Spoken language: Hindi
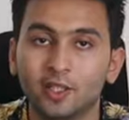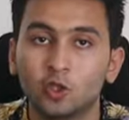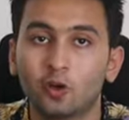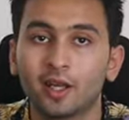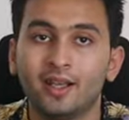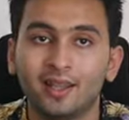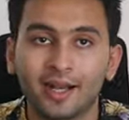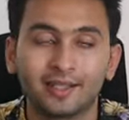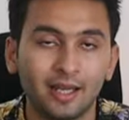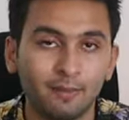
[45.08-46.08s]
हैं जो कि
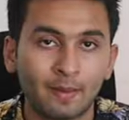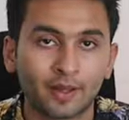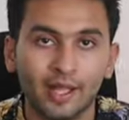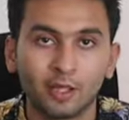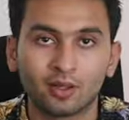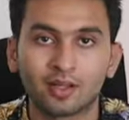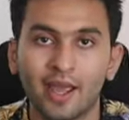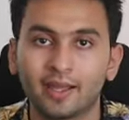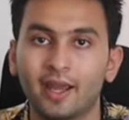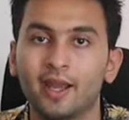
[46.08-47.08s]
नीदरलैंड की टीम में हमें खेलते नजर
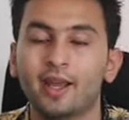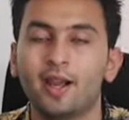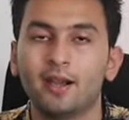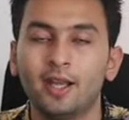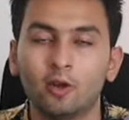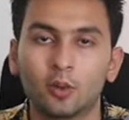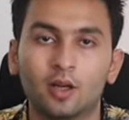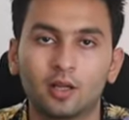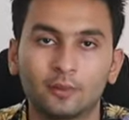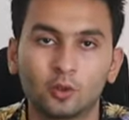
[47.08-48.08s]
आएंगे टी ट्वेंटी
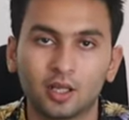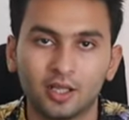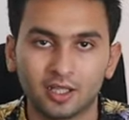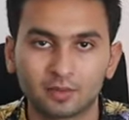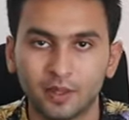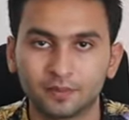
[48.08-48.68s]
वर्ल्ड कप दो